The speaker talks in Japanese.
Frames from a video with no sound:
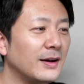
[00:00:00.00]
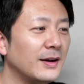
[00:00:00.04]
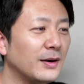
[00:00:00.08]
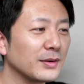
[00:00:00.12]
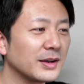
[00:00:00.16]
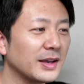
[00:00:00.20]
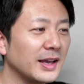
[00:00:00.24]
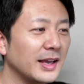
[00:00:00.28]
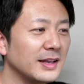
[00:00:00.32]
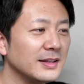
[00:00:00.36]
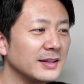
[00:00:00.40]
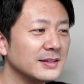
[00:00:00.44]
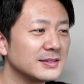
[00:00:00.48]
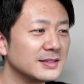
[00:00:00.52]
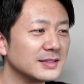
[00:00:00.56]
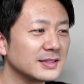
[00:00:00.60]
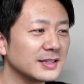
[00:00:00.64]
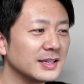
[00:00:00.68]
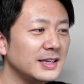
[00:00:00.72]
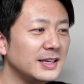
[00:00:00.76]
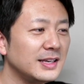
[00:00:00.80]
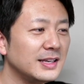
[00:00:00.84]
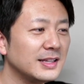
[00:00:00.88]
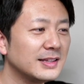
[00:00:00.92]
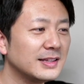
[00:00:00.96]
OK
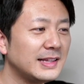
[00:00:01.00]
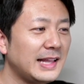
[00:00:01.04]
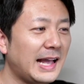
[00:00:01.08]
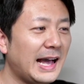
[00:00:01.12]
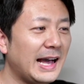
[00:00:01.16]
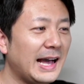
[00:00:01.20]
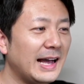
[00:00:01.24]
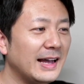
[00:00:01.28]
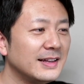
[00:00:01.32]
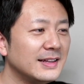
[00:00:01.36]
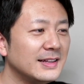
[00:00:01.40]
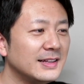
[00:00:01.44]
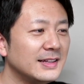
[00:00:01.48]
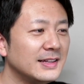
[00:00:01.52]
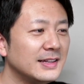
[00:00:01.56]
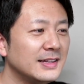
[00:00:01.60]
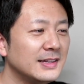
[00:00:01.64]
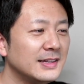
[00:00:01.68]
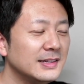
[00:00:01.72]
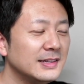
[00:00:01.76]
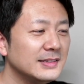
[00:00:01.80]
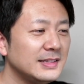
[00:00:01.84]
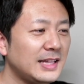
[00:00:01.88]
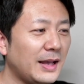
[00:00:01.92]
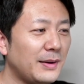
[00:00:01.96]
次だ
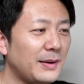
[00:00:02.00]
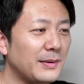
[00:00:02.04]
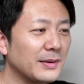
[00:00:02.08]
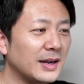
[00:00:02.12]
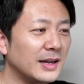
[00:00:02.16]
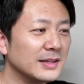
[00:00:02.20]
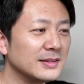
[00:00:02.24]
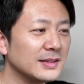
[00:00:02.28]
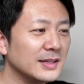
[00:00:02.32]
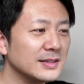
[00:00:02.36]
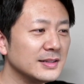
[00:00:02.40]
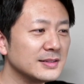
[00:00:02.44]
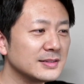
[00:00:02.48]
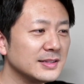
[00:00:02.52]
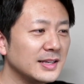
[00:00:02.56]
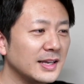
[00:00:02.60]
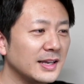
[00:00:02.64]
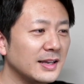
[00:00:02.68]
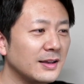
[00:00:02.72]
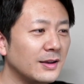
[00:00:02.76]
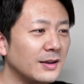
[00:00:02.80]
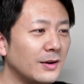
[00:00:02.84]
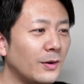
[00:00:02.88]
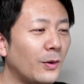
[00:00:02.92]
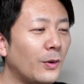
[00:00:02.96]
だは簡単ですね
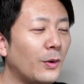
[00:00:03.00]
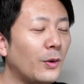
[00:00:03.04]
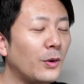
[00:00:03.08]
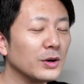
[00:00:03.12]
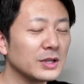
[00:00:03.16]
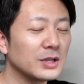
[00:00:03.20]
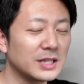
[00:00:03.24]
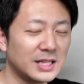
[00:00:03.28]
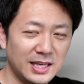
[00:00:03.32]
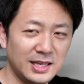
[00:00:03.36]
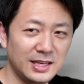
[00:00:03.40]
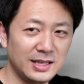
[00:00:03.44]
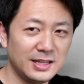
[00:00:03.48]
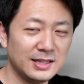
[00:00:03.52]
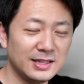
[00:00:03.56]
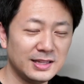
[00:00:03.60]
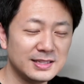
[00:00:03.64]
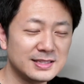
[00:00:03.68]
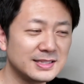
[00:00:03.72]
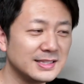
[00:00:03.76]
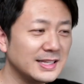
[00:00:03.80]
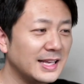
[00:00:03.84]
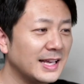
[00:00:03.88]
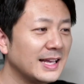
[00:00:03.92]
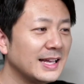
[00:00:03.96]
大きいです
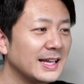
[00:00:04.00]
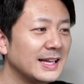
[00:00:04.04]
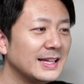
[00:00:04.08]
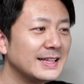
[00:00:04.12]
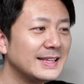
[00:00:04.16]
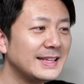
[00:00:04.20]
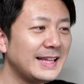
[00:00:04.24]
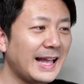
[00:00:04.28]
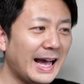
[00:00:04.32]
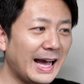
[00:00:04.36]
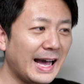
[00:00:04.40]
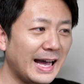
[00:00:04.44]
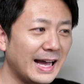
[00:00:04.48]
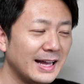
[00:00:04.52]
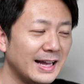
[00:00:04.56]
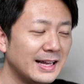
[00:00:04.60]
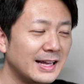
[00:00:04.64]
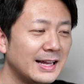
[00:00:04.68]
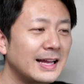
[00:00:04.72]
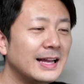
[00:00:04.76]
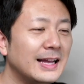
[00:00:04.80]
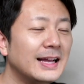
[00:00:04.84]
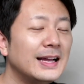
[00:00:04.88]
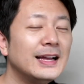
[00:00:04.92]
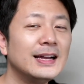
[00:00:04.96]
ねだ
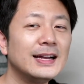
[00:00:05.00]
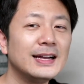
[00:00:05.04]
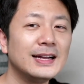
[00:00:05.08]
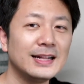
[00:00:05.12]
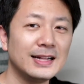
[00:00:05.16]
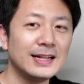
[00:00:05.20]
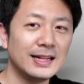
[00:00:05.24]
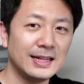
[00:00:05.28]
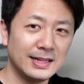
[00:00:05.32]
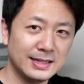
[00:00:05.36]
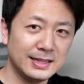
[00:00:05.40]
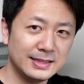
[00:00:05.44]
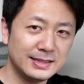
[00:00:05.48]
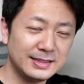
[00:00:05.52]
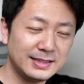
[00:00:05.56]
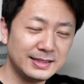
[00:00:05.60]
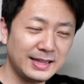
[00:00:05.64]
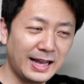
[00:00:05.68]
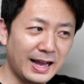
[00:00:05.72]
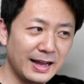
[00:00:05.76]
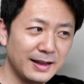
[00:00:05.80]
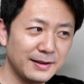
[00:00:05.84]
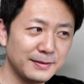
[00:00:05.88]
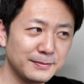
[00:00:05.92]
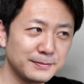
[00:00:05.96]
だ、はい、
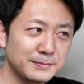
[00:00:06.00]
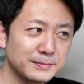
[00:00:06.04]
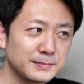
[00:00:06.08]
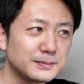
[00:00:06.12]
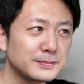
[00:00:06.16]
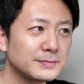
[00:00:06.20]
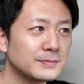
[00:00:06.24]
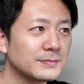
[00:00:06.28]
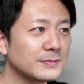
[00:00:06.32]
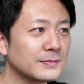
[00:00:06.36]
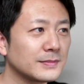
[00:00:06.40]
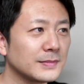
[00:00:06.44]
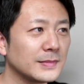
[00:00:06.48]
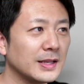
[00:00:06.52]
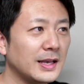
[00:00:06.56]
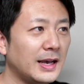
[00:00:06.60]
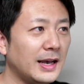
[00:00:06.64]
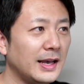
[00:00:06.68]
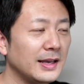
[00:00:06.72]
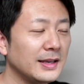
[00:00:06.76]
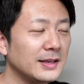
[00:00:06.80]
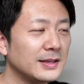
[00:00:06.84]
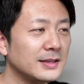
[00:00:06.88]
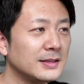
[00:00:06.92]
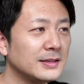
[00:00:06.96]

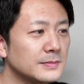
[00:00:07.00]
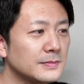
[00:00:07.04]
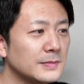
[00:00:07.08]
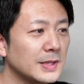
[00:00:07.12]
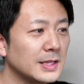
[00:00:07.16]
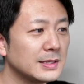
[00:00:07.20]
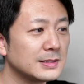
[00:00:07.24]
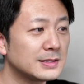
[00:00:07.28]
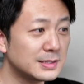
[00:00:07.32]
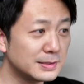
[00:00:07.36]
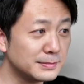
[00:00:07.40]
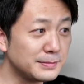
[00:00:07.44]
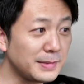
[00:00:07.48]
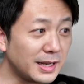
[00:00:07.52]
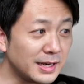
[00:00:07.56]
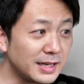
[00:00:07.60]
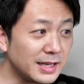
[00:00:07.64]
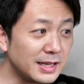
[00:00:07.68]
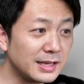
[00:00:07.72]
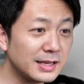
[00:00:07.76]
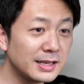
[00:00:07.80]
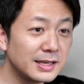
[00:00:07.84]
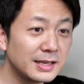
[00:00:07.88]
つまり